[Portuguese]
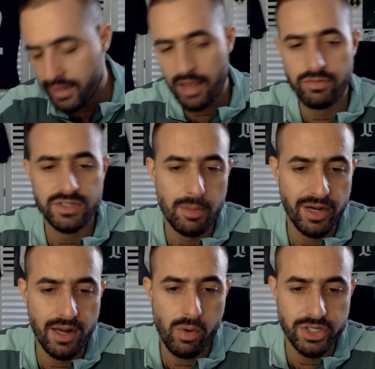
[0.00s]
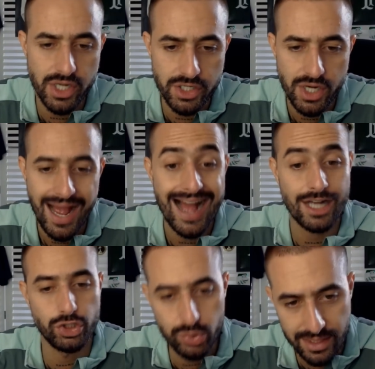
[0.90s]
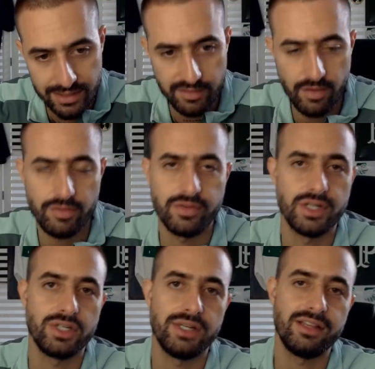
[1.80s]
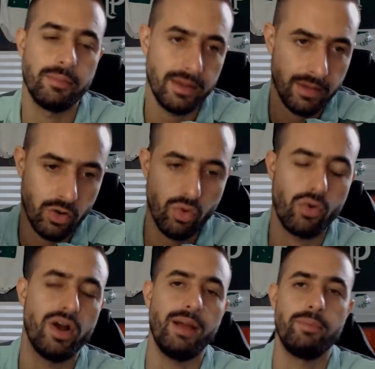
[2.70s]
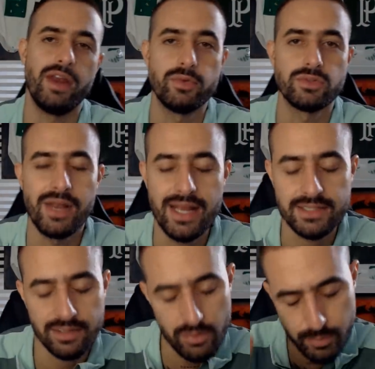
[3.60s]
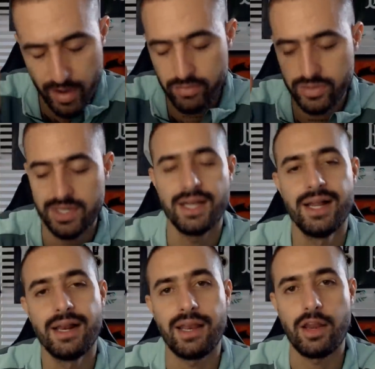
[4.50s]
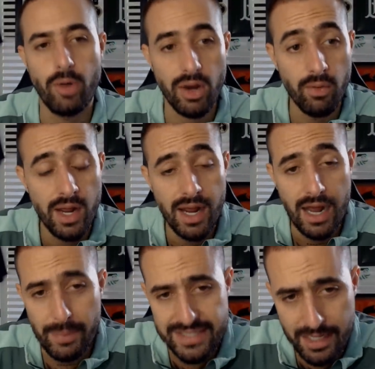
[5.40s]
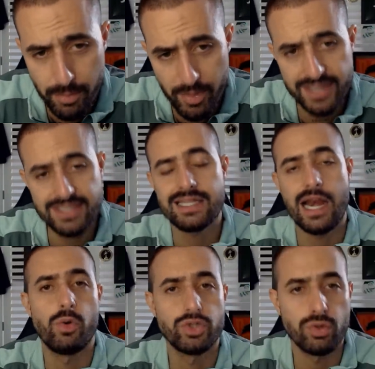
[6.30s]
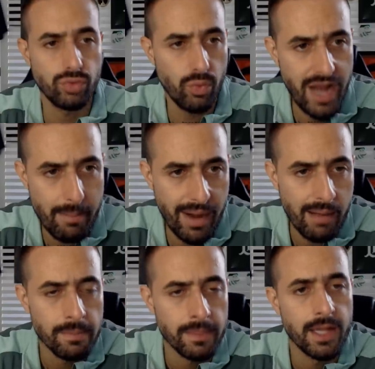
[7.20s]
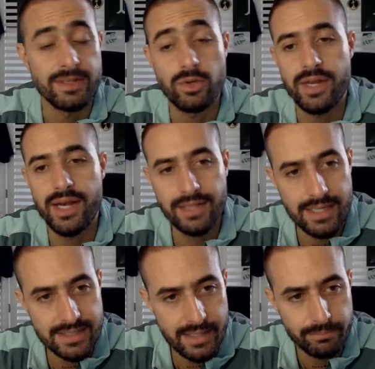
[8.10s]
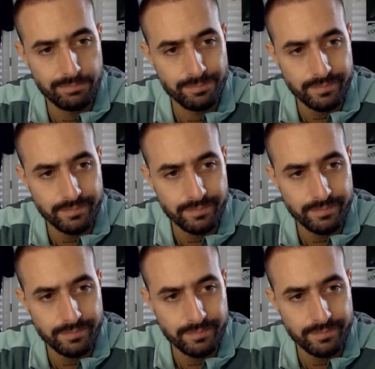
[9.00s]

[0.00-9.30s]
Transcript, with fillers: E aí você brinca com a gente, ajuda a TV Alviverde e também concorre a prêmios, beleza? Então espero você lá no bolão. Rapaziada, o Palmeiras estreia hoje contra o Cuiabá, mas eu queria trazer